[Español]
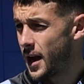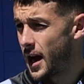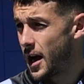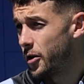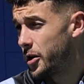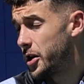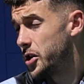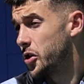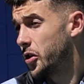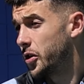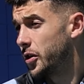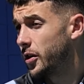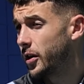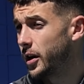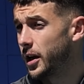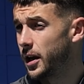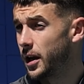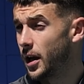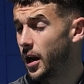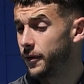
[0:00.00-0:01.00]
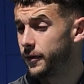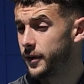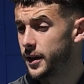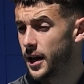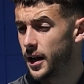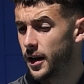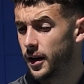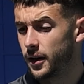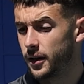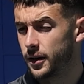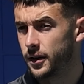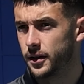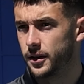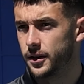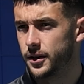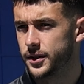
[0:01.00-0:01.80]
Ahora yo creo que al final,